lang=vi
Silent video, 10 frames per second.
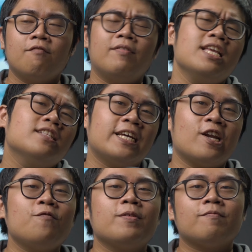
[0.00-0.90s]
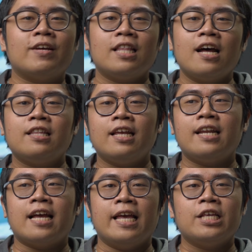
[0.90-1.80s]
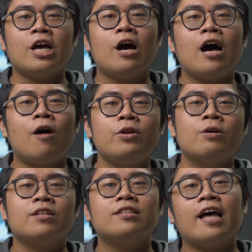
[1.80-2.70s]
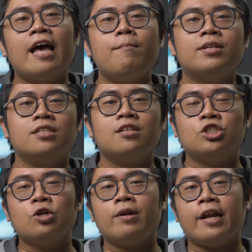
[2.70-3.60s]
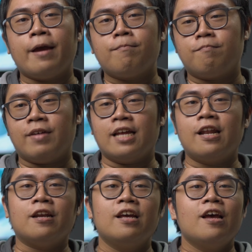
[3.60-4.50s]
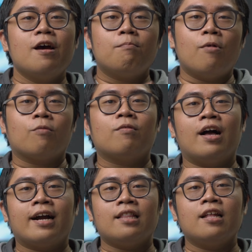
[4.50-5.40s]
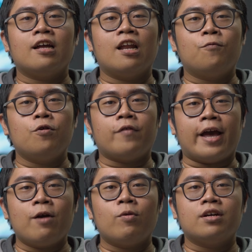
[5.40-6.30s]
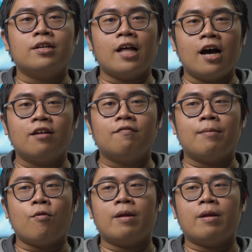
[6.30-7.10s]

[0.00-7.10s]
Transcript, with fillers: Và nhân tiện nói về Tết thì đại diện cho Audio Tinh Tế mình xin được chúc anh em và gia đình một cái Tết thật là vui vẻ của người thân và một